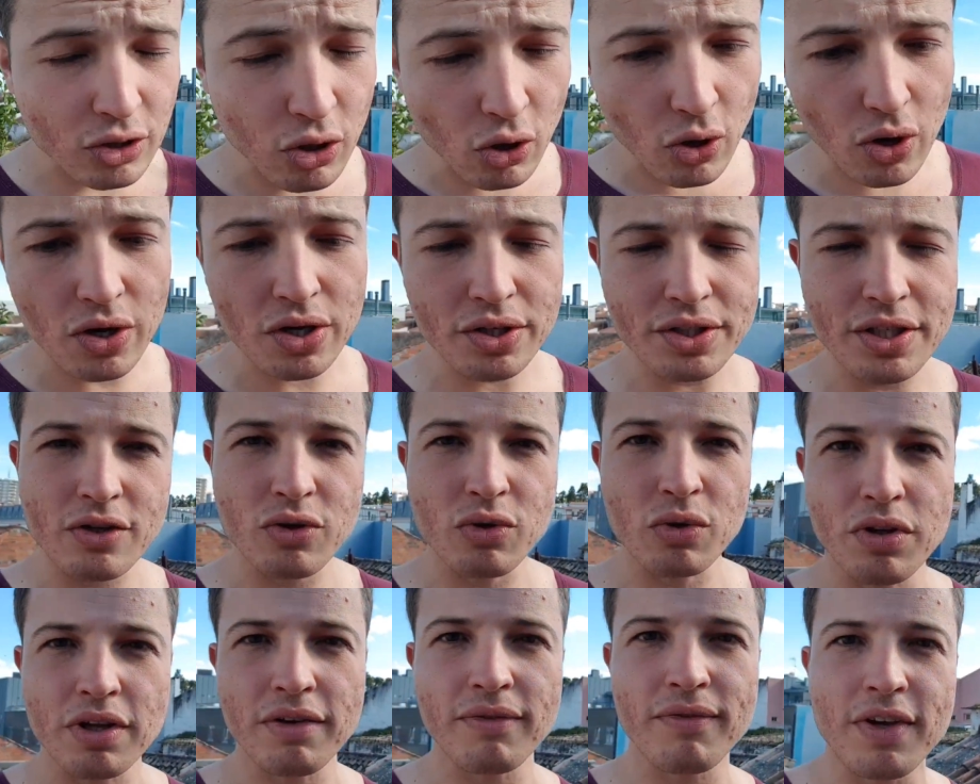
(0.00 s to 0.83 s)
As
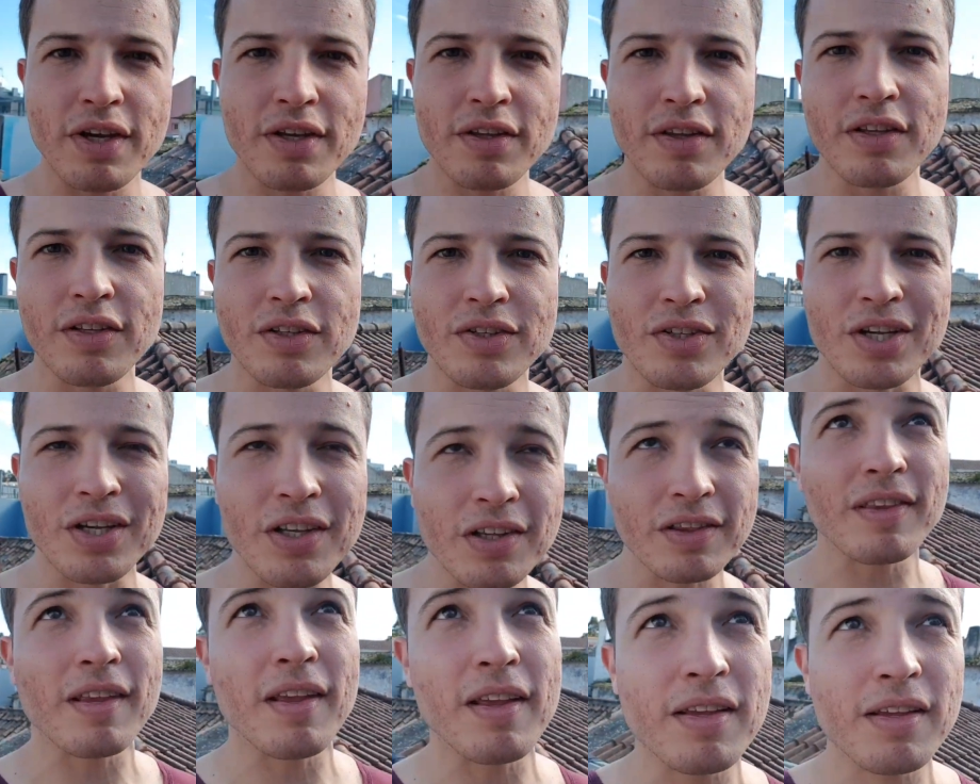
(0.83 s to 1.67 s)
lojas onde vendem
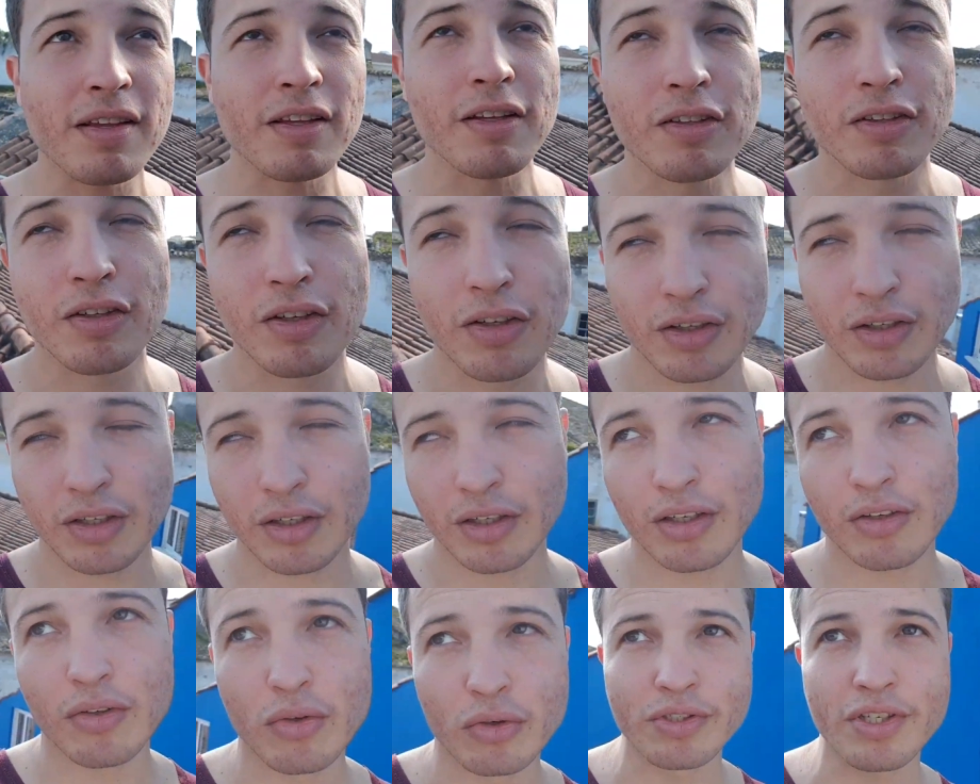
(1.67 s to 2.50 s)
tinta,
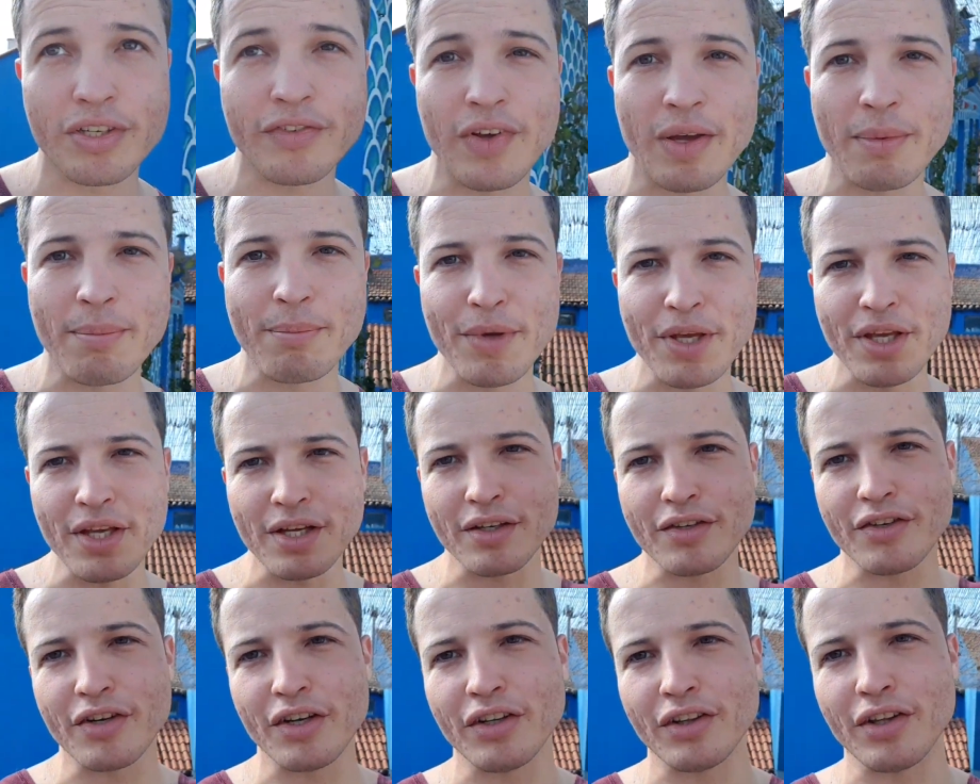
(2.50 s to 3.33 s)
inclusive a
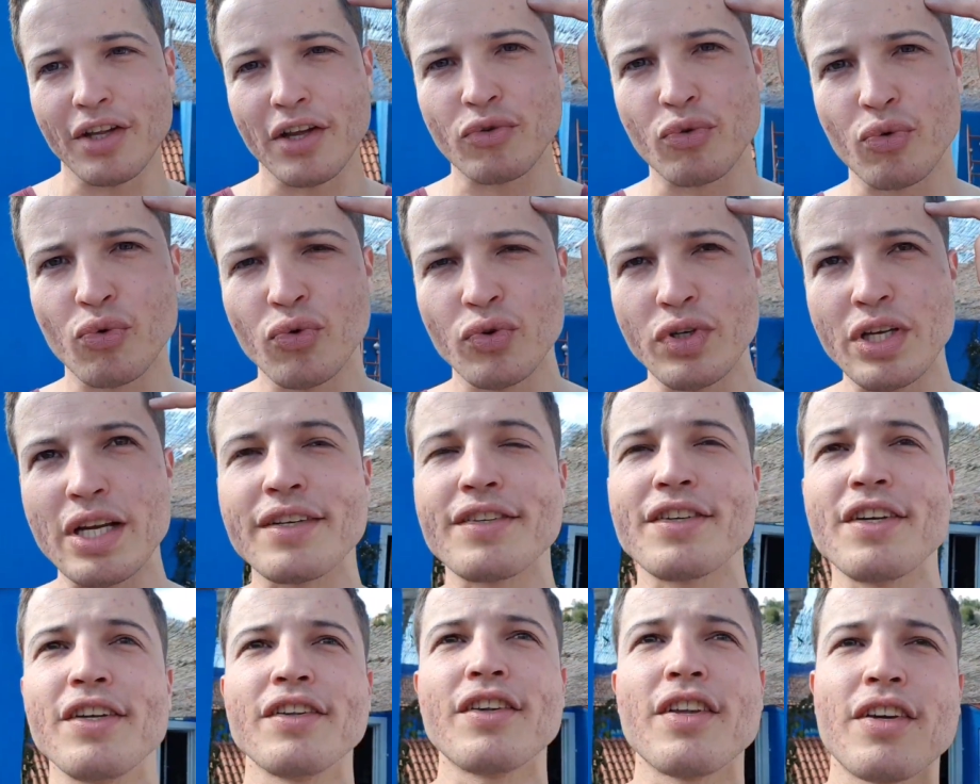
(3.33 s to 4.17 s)
minha tinta azul e a
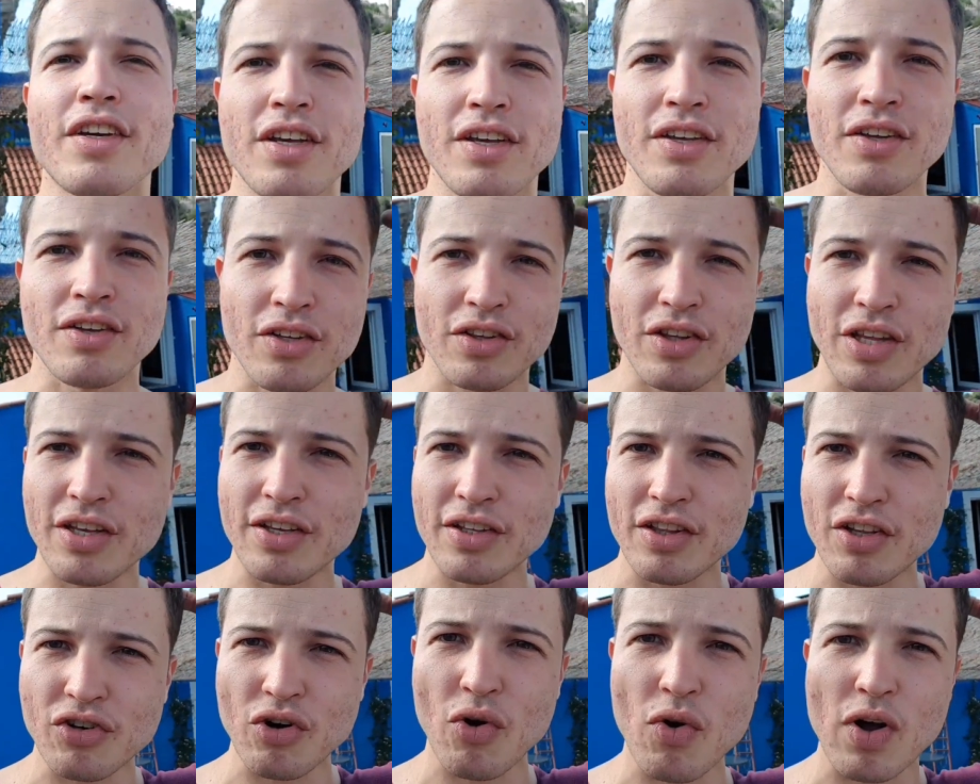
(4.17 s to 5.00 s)
tinta que tem
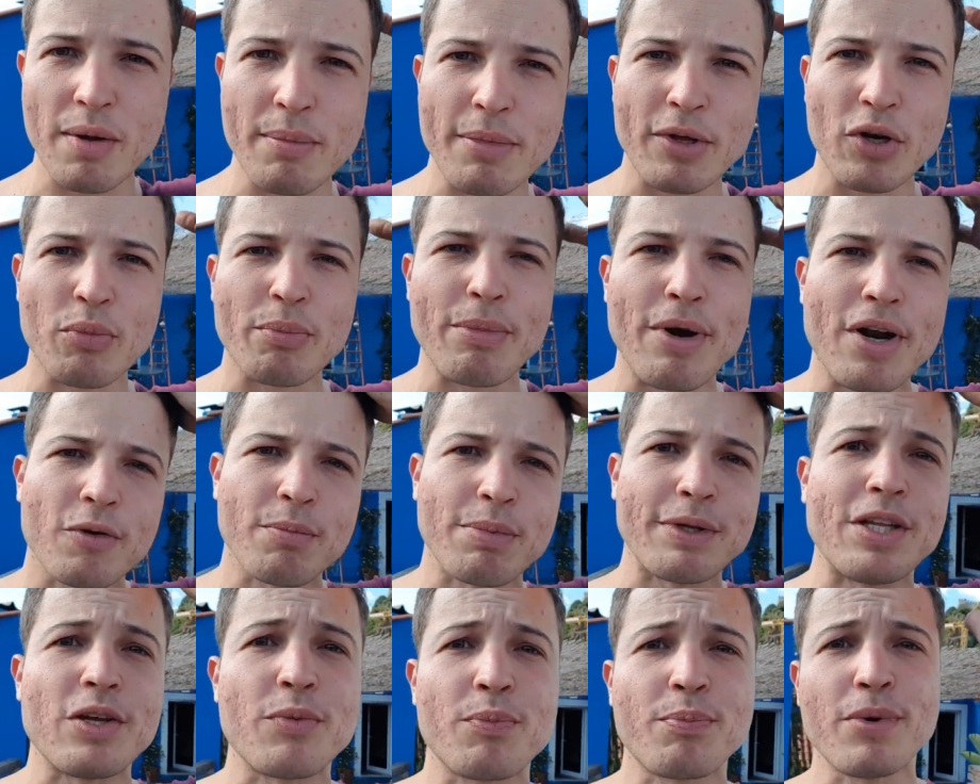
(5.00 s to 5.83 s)
que deixar o cabelo branco
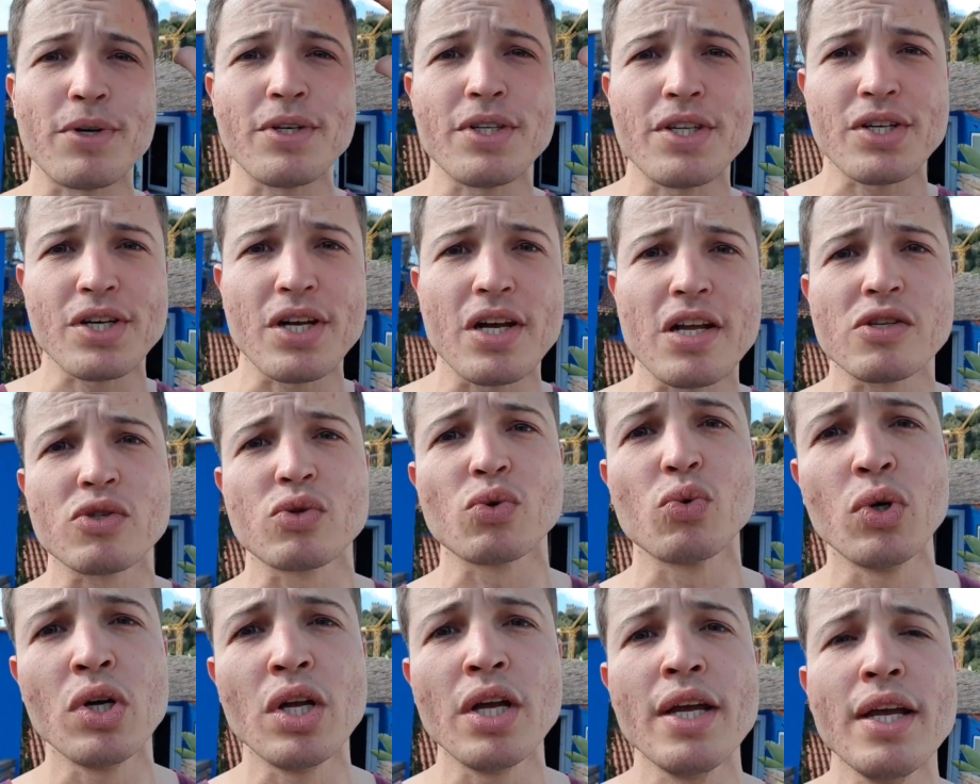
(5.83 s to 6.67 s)
para depois deixar
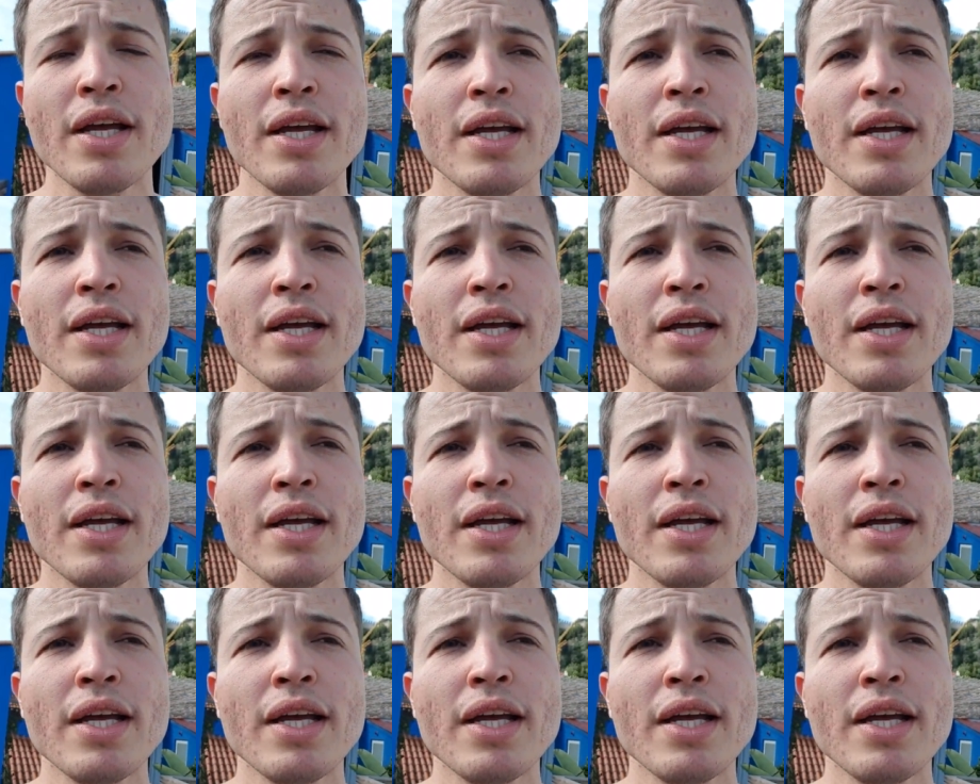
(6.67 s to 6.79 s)
azul,